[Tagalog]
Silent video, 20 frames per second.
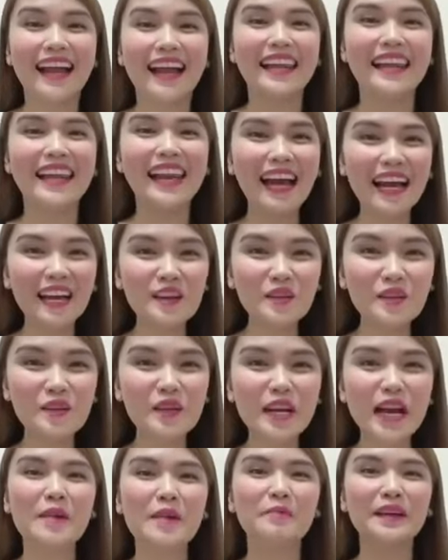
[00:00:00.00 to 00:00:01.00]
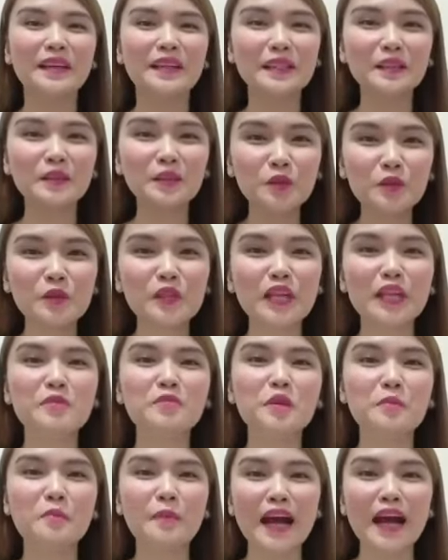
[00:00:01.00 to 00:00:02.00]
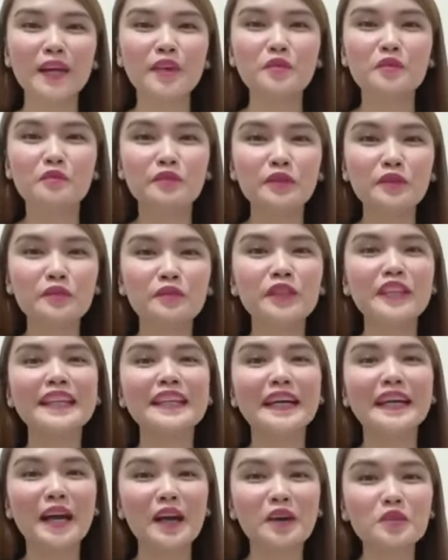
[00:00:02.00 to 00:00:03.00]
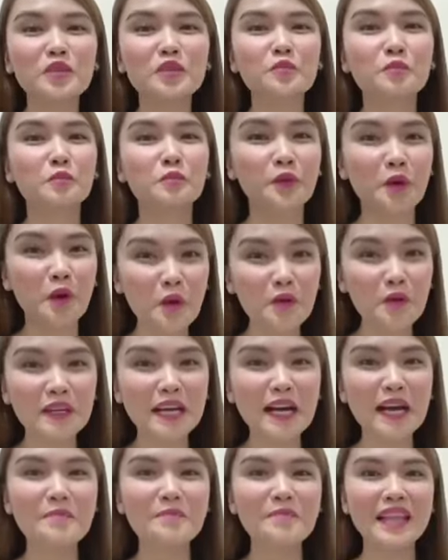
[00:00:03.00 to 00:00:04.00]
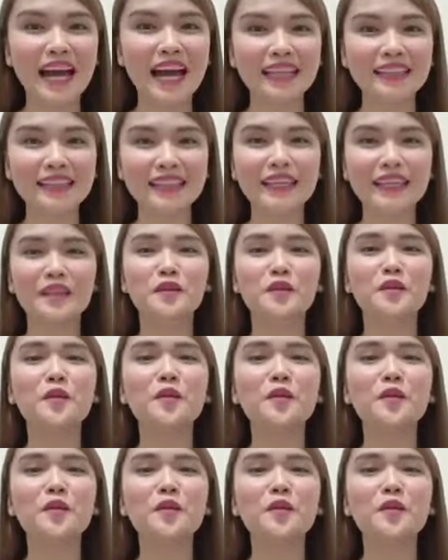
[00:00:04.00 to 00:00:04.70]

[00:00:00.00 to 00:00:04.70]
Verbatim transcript: Lalo na pag natutunan mo pa yung 15 accounts program natin